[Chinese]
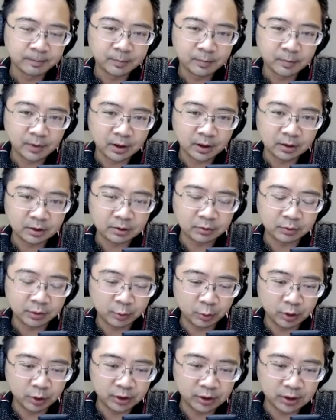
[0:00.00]
那如
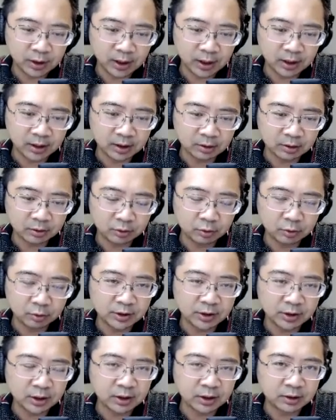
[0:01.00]
果以太如果
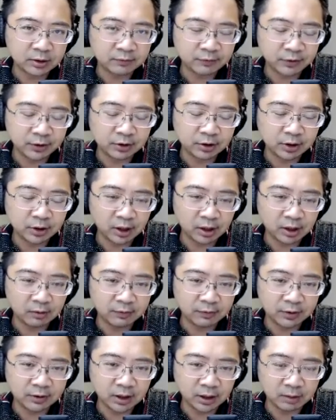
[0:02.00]
现在在分叉
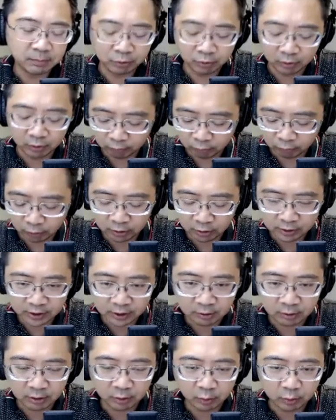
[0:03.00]
分叉 Proof of Work
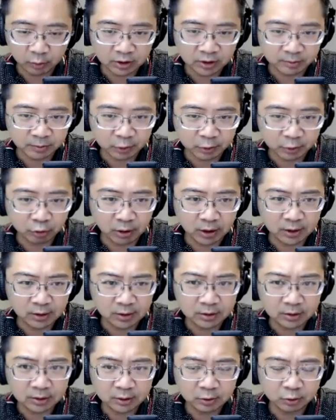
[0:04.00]
这块，我怎么赚？
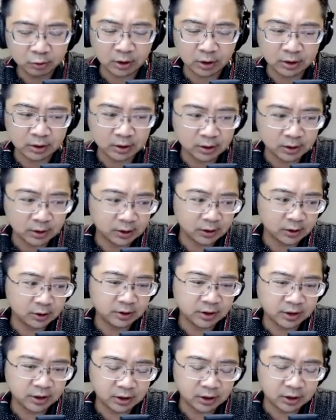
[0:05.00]
赚的有
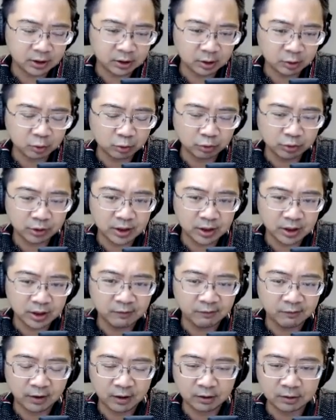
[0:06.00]
几个要注意的
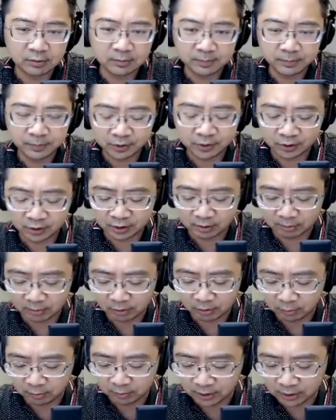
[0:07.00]
地方是什么？
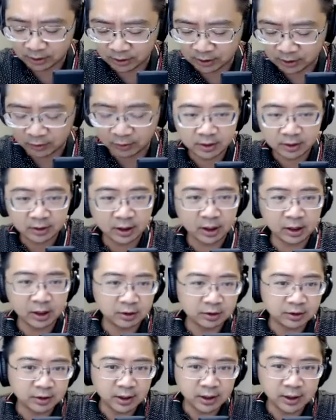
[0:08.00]
我们也稍大家
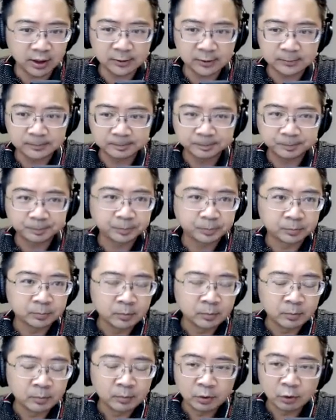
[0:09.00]
聊一下。
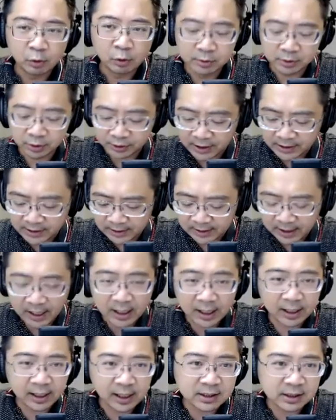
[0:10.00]
我们首先先大家
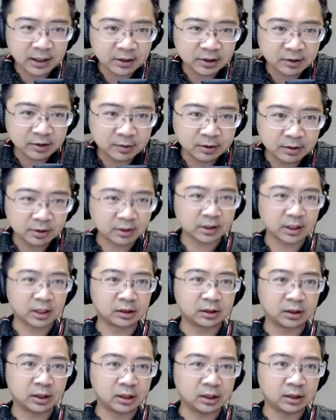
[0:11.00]
来看一下市
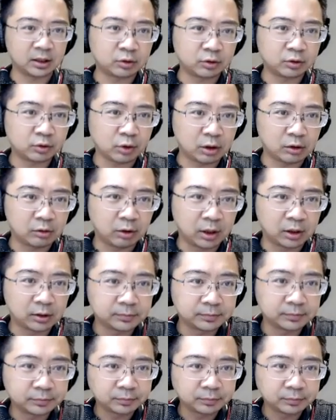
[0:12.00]
场的状况。